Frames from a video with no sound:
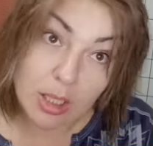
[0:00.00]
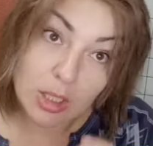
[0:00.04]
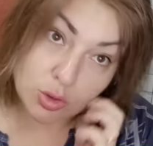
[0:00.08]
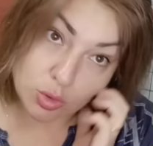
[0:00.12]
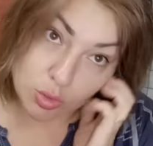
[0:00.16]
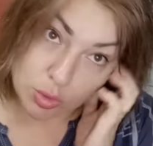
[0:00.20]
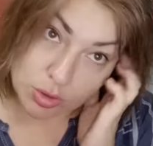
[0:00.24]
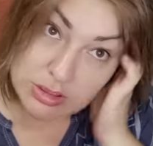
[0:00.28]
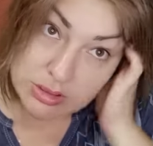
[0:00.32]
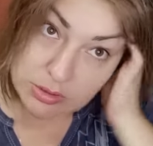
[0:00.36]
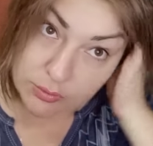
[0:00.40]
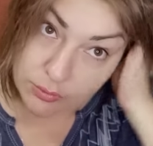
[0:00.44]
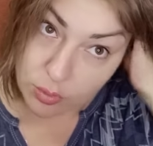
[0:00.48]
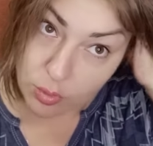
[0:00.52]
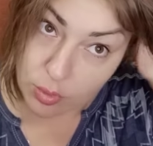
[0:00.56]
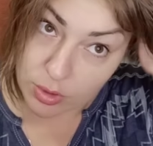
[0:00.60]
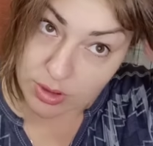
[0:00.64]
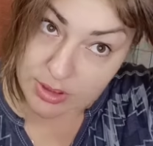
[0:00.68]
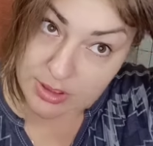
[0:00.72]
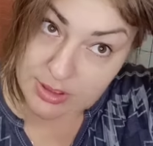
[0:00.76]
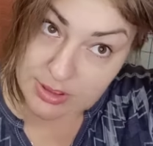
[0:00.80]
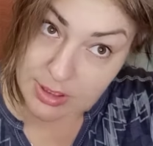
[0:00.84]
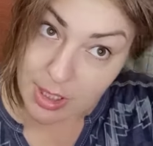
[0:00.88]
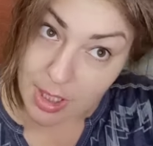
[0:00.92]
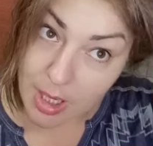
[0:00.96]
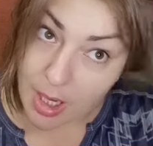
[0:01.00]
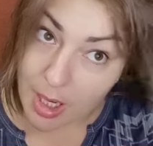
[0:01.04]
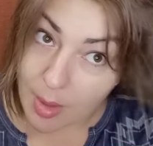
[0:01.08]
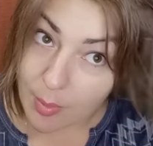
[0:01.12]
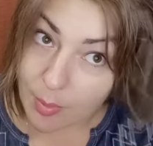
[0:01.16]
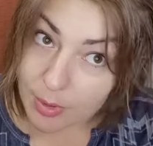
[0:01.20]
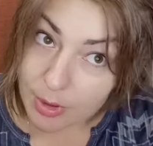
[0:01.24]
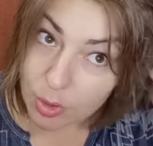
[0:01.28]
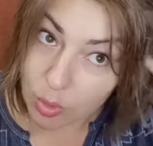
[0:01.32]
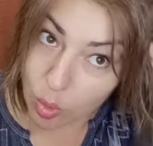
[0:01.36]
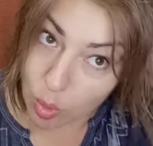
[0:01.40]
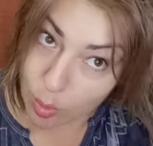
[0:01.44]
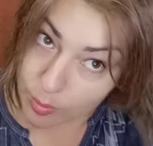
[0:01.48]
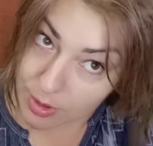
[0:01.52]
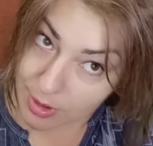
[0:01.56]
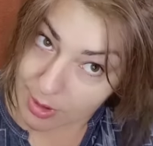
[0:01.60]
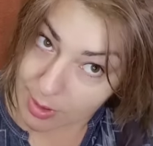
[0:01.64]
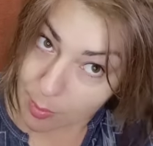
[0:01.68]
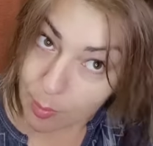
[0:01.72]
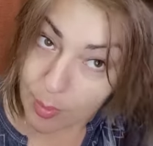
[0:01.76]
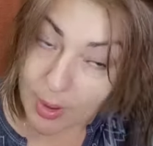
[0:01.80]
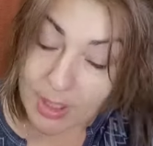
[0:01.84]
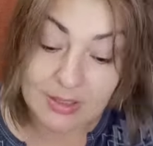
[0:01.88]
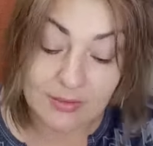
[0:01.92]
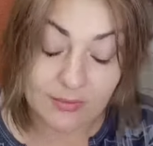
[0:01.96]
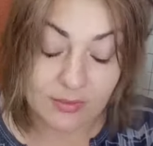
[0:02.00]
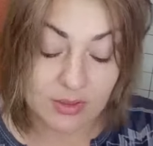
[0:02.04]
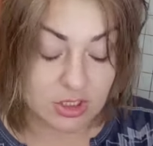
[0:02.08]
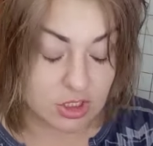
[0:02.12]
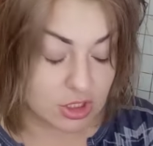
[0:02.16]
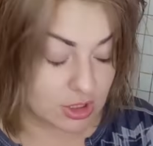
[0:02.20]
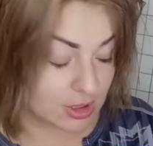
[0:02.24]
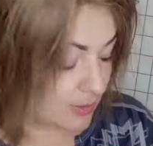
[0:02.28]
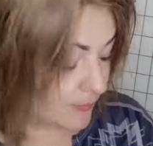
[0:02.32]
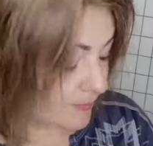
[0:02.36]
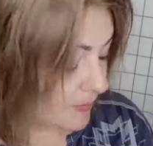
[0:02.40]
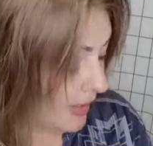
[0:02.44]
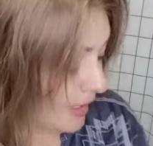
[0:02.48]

то есть волосы объемные, подвижные.